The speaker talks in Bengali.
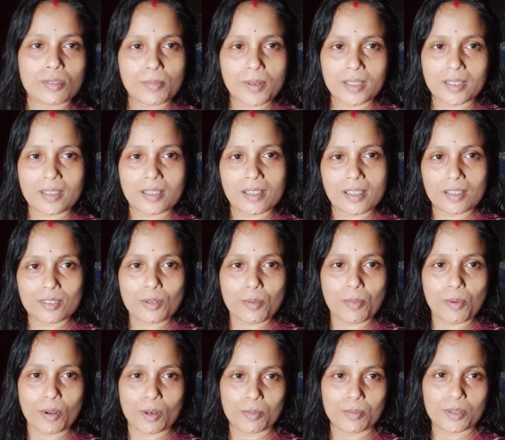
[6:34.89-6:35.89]
তোমাদেরকে তো
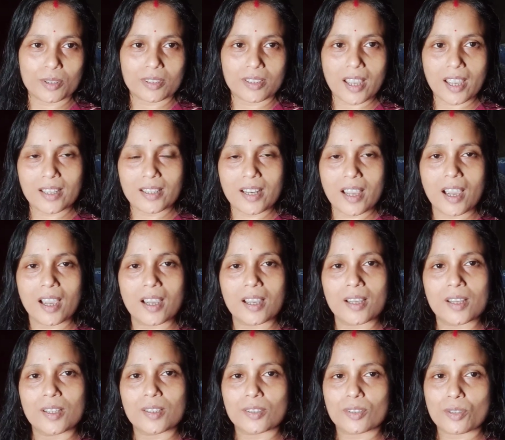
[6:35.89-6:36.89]
বলবোই তাই না
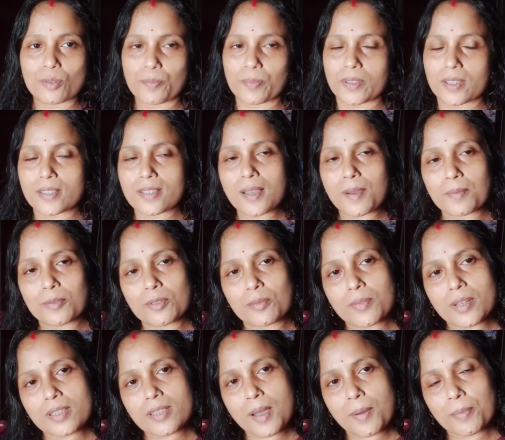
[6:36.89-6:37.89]
তো প্লিজ আমি
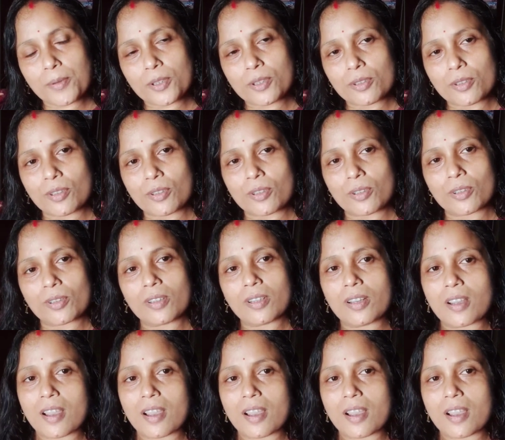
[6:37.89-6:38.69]
তোমরা সাপোর্ট করো